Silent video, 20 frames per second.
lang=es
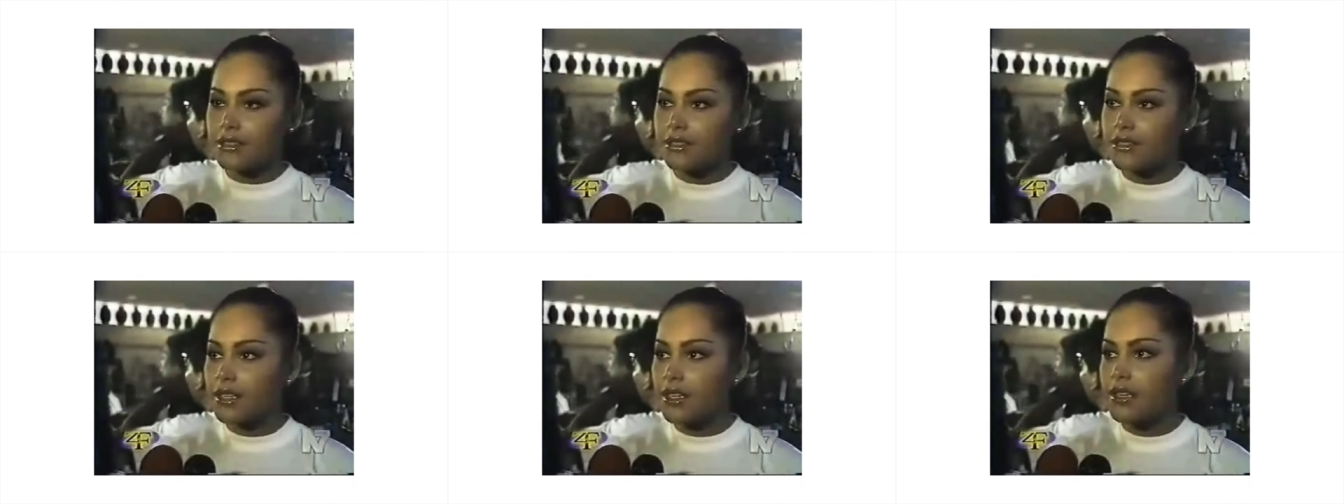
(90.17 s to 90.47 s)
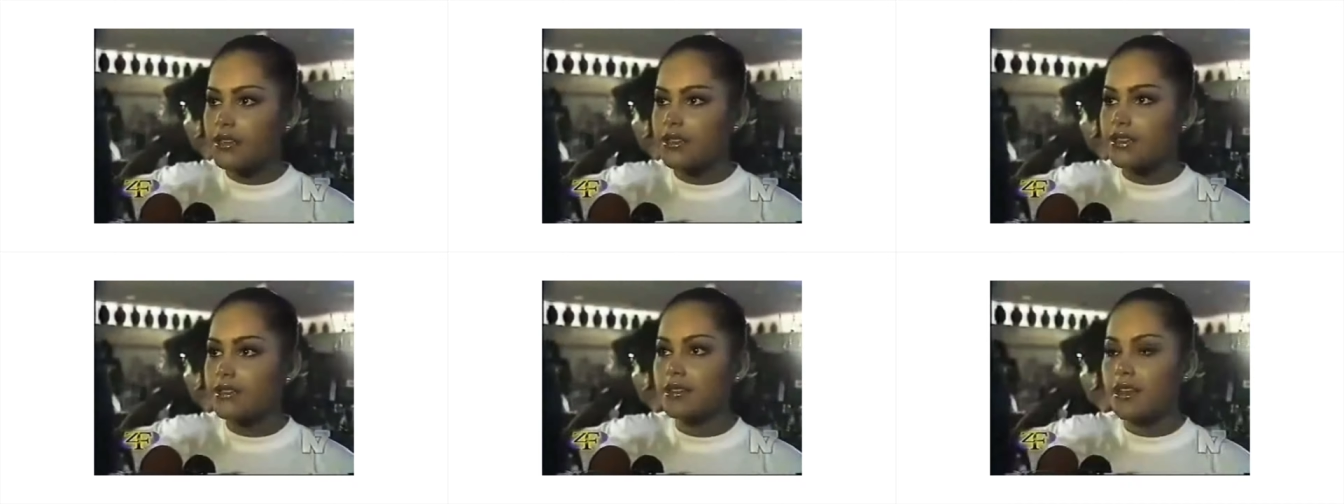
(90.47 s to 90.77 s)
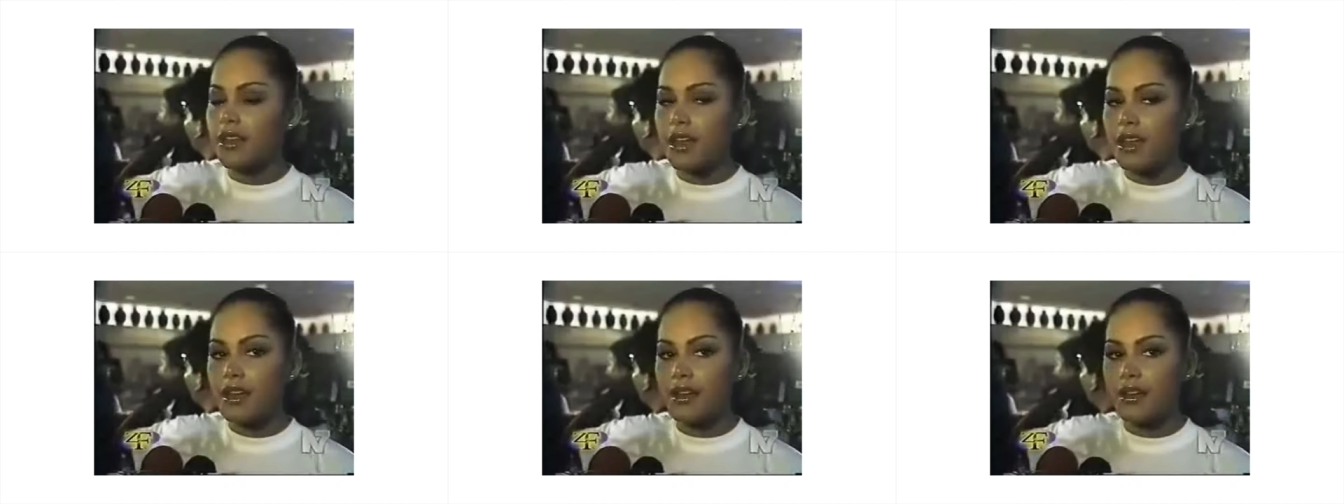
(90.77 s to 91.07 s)
de
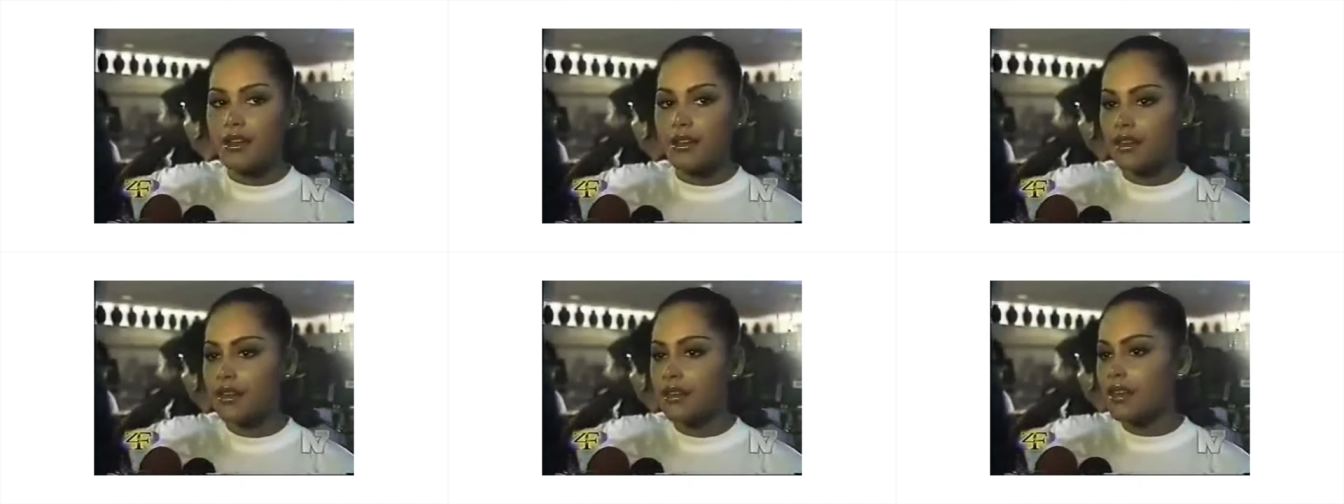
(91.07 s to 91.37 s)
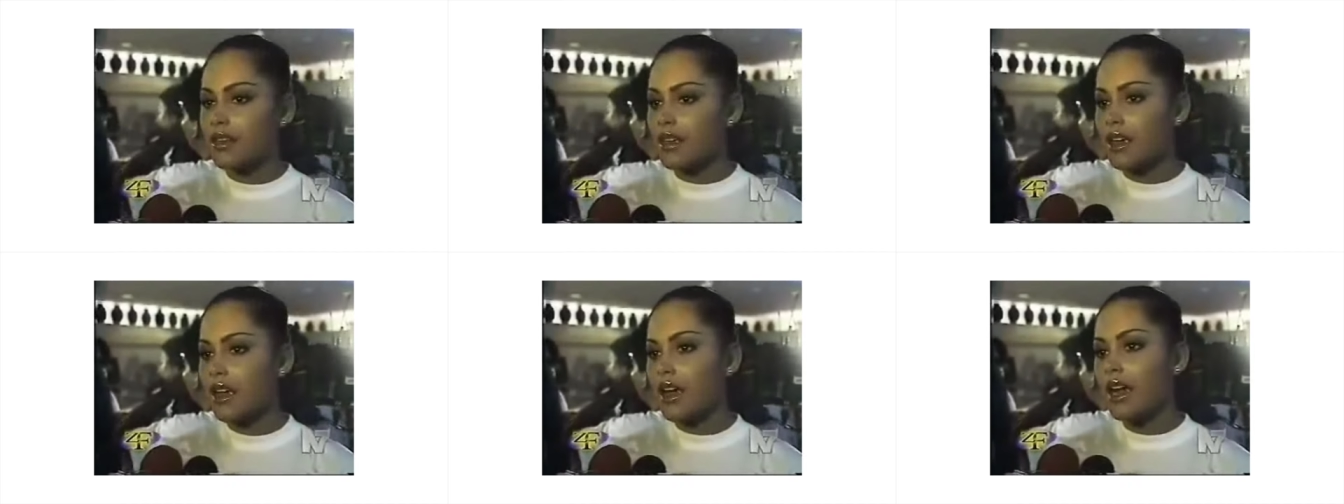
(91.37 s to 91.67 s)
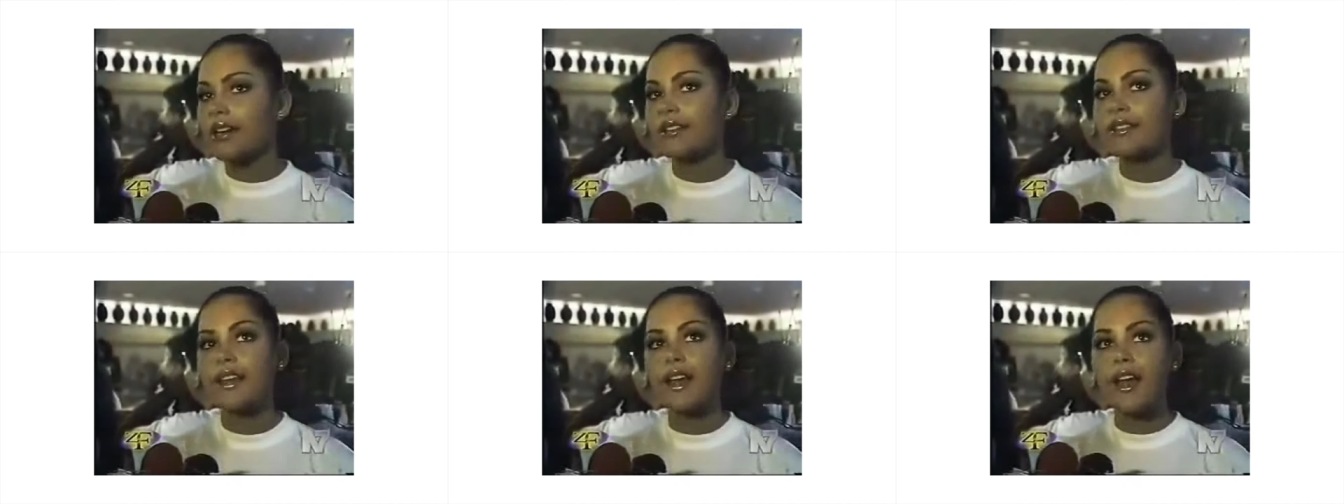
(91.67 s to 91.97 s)
estar en
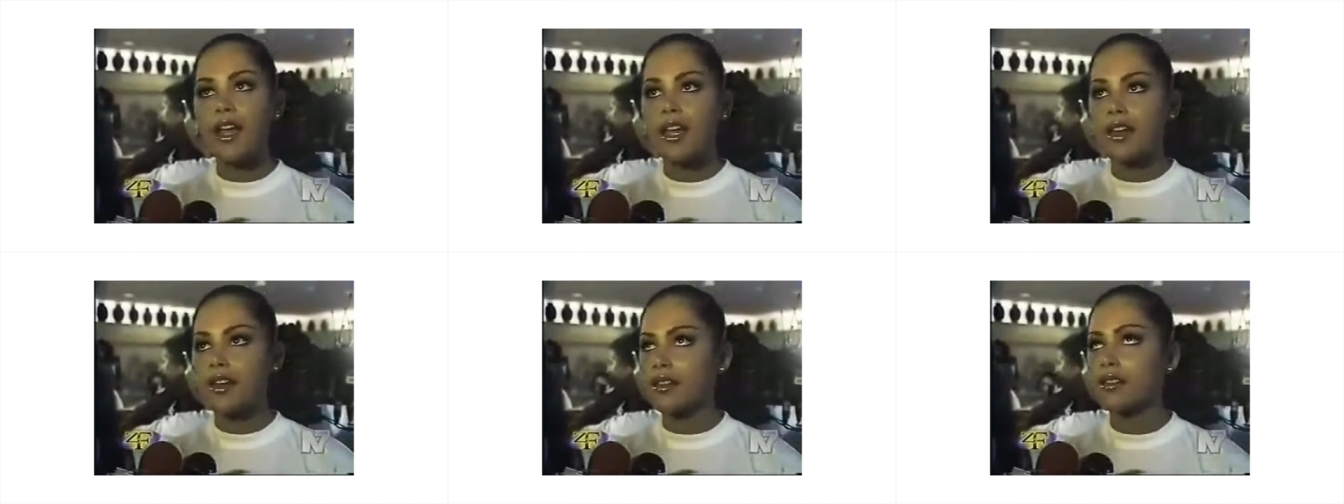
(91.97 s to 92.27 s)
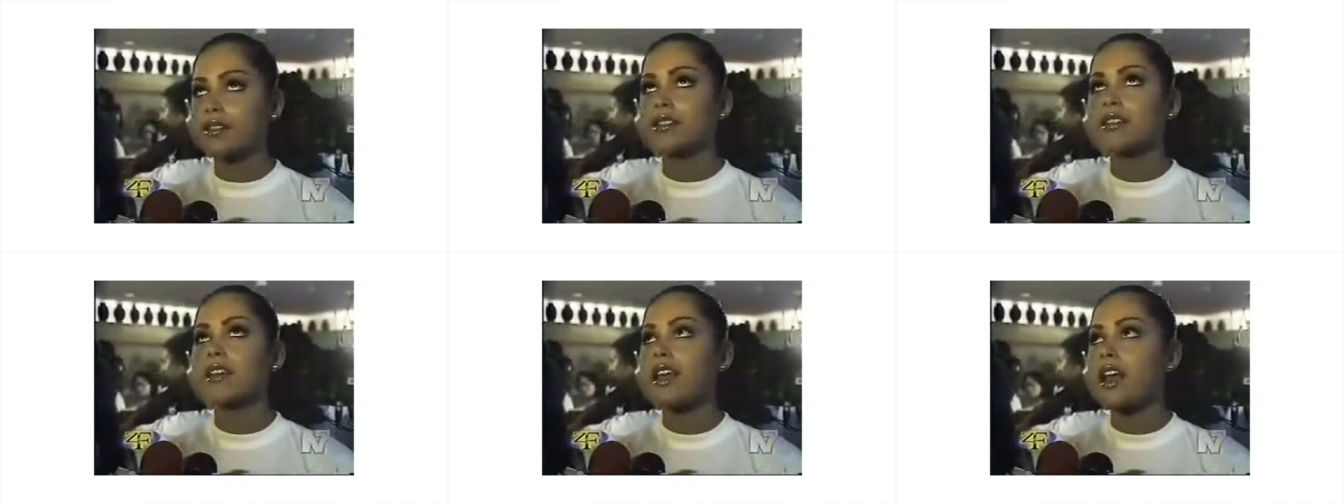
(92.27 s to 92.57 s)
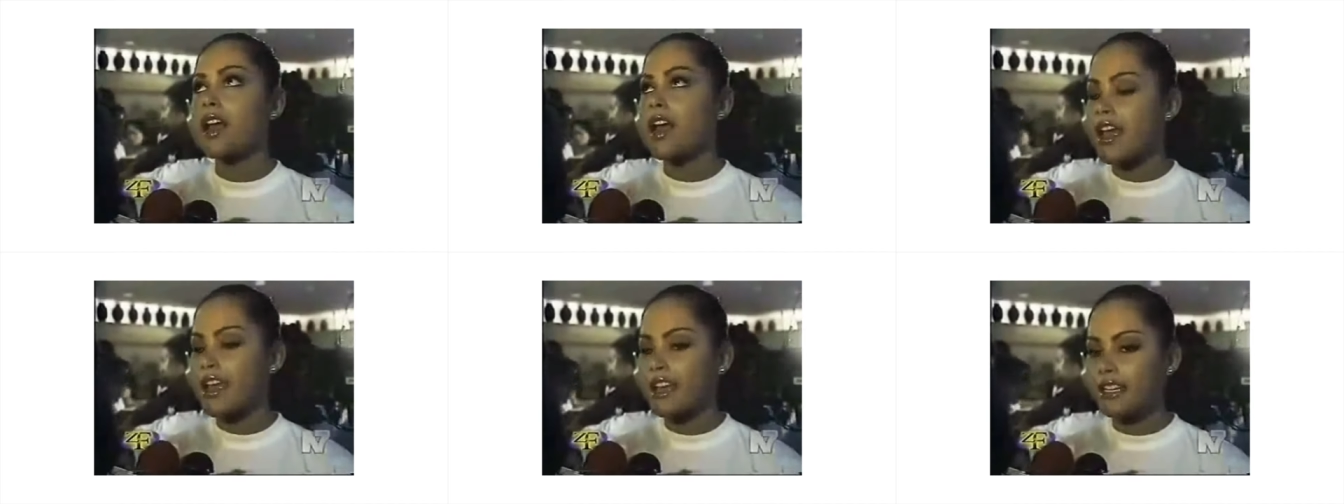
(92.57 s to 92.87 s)
Cartagena,
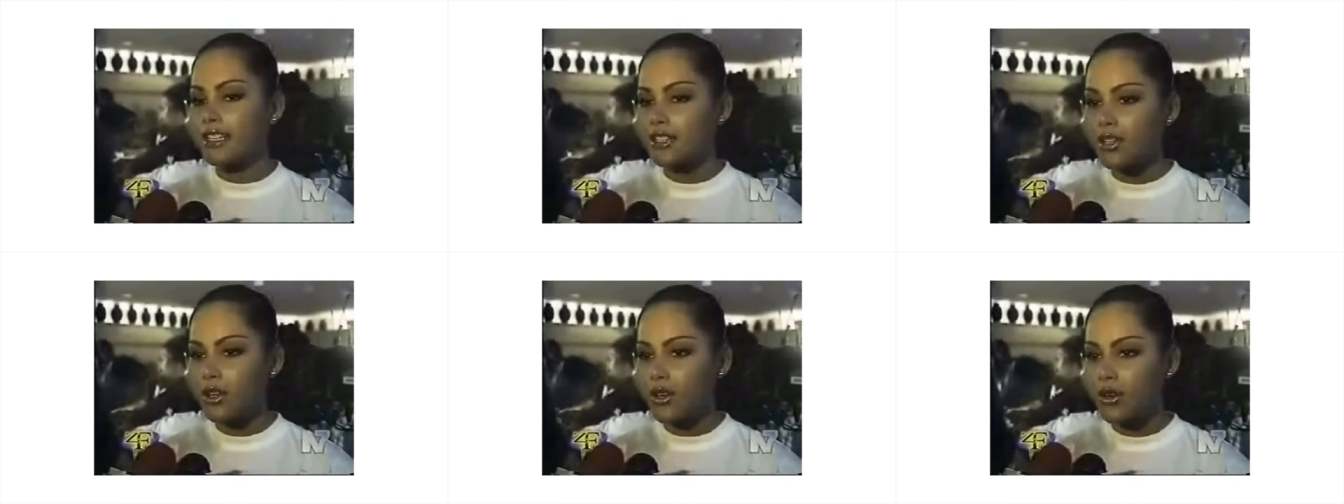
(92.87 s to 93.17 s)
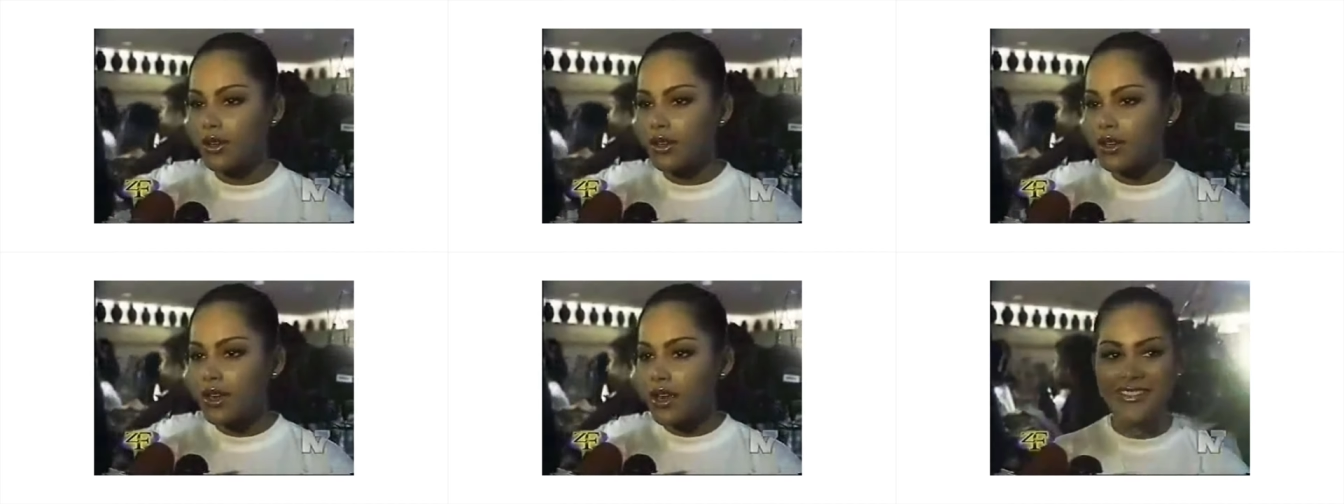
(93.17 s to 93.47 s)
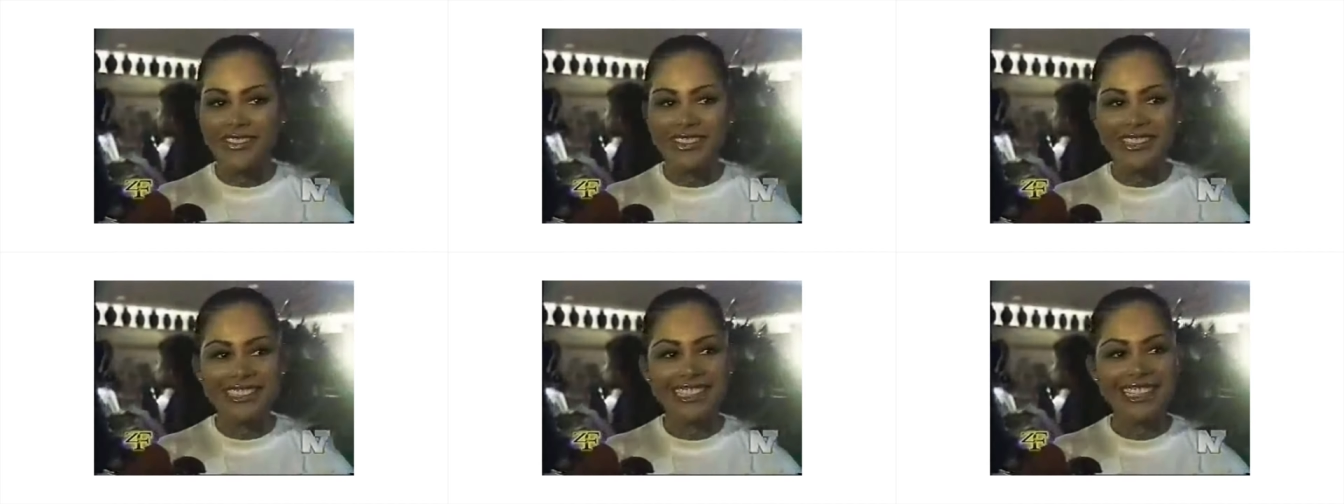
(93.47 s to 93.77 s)
Hilton. ¿Qué
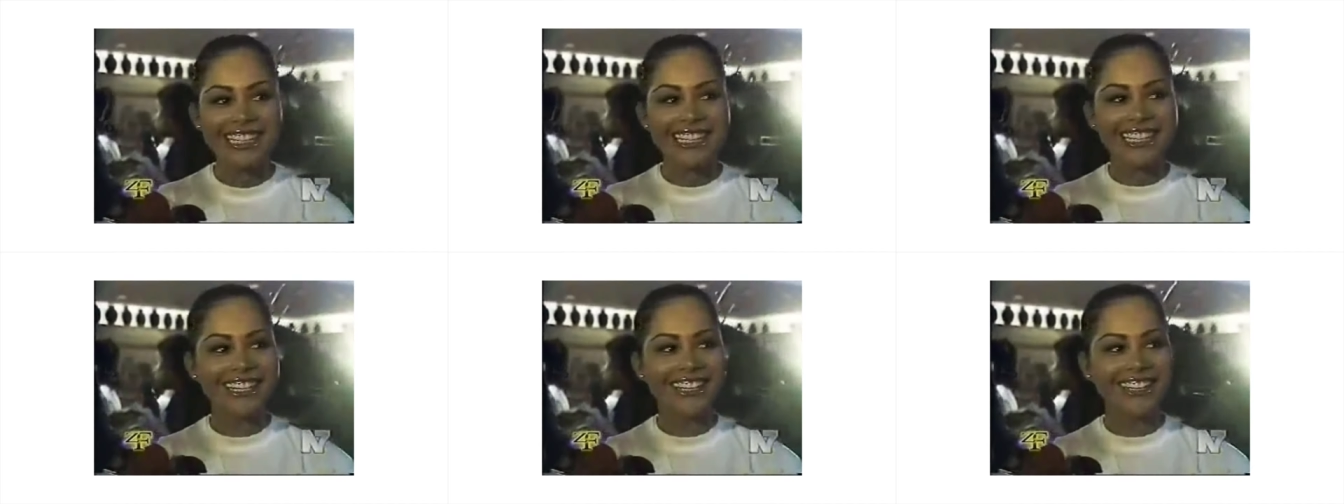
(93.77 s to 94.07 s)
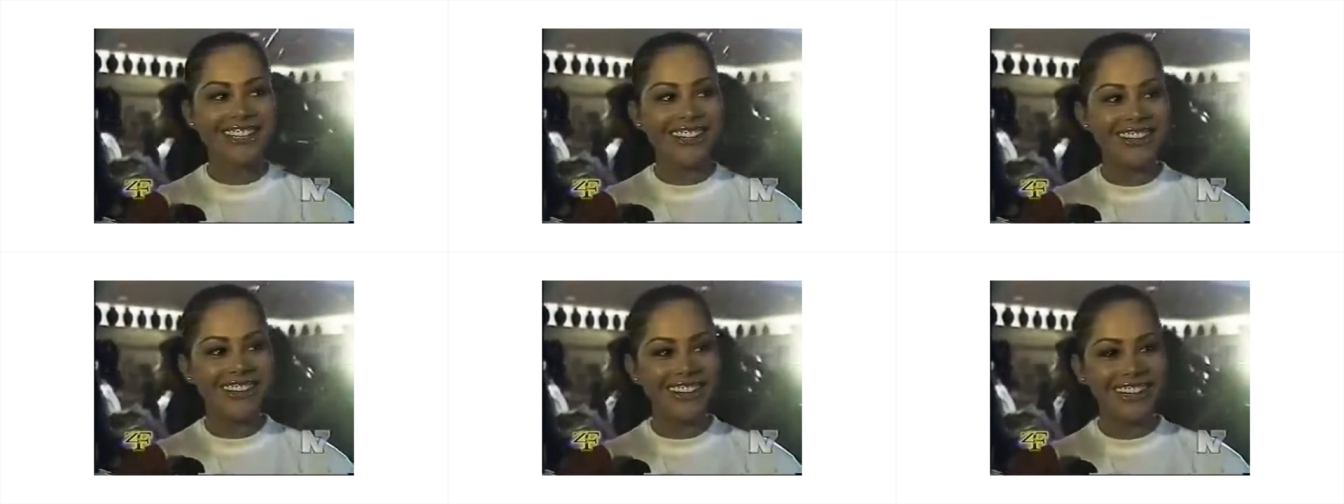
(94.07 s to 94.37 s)
más te digo?